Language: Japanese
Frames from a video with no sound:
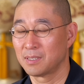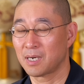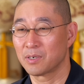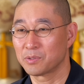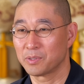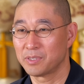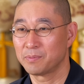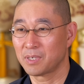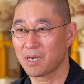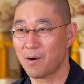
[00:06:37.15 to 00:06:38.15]
彼女は自
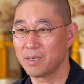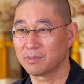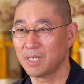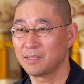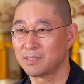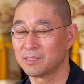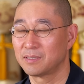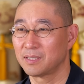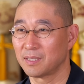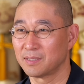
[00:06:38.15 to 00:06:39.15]
分が可愛くないって
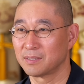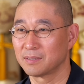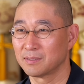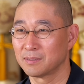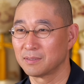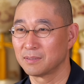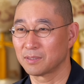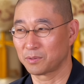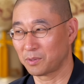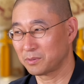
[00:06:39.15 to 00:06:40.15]
知ってたんです。
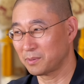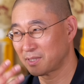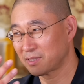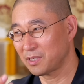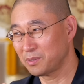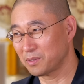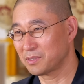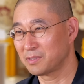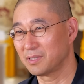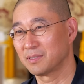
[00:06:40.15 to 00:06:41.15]
そんなこと私が言うのは
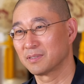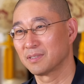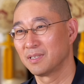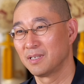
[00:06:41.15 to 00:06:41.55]
失礼です。